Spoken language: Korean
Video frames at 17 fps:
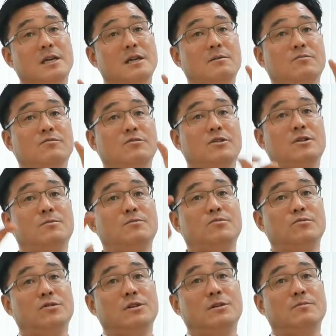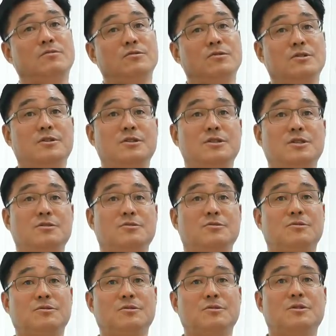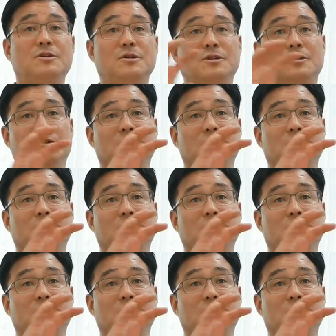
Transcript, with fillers: 일부 일부 일부 이런 식으로